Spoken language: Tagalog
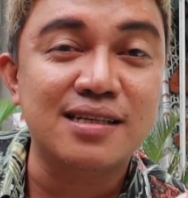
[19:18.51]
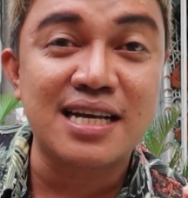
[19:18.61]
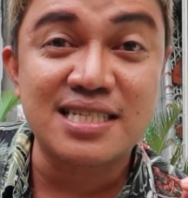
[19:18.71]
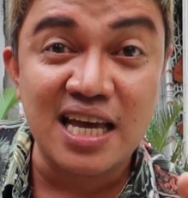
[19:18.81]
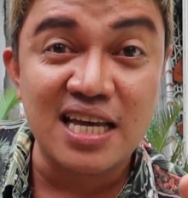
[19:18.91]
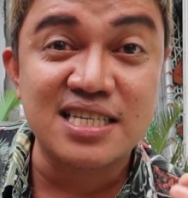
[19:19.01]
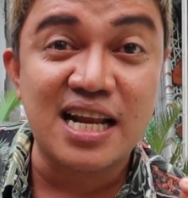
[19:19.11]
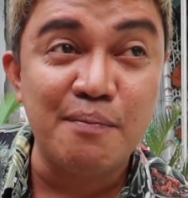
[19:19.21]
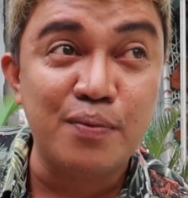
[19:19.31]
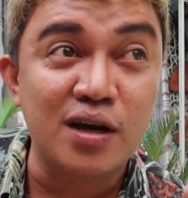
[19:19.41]
Kasi isa
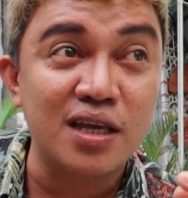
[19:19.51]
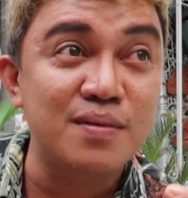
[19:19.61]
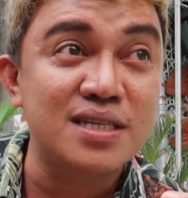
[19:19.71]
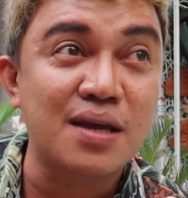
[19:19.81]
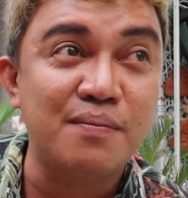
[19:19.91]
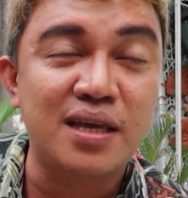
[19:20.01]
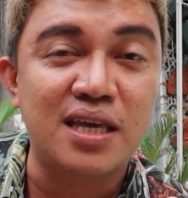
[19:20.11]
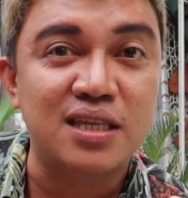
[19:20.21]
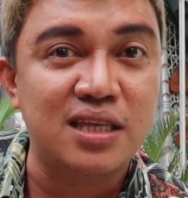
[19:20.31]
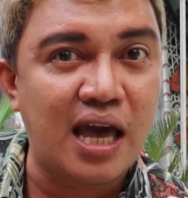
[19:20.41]
lang po ang ibig
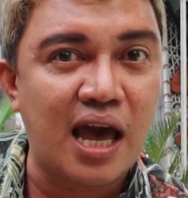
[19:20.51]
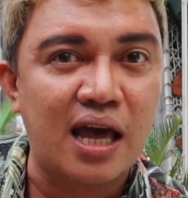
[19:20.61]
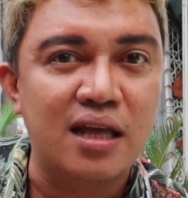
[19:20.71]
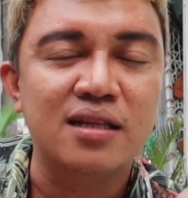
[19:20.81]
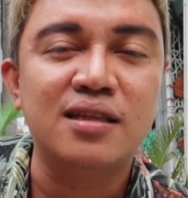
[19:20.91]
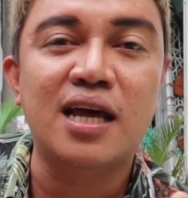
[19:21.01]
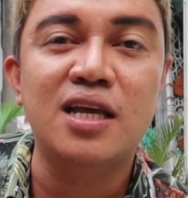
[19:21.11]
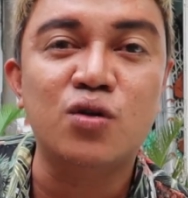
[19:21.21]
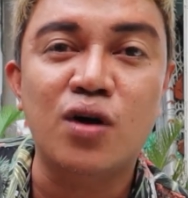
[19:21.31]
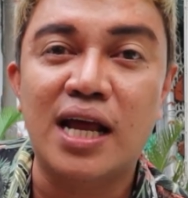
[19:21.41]
sabihin niya na
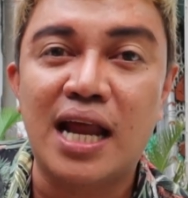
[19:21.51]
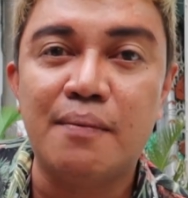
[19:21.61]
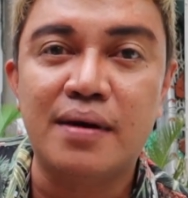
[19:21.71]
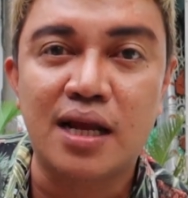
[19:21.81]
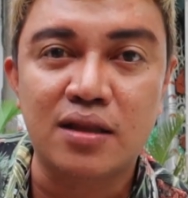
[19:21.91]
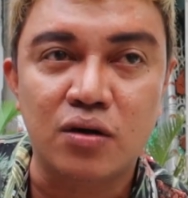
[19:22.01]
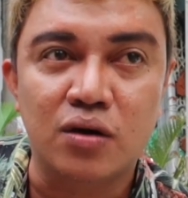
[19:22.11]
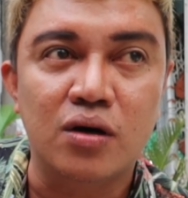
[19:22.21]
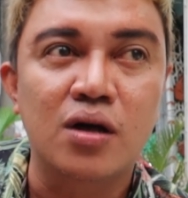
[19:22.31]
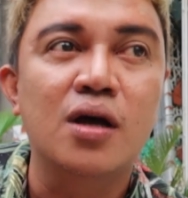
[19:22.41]
itong halaman na
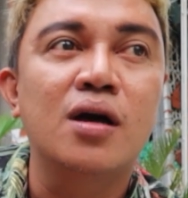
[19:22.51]
to,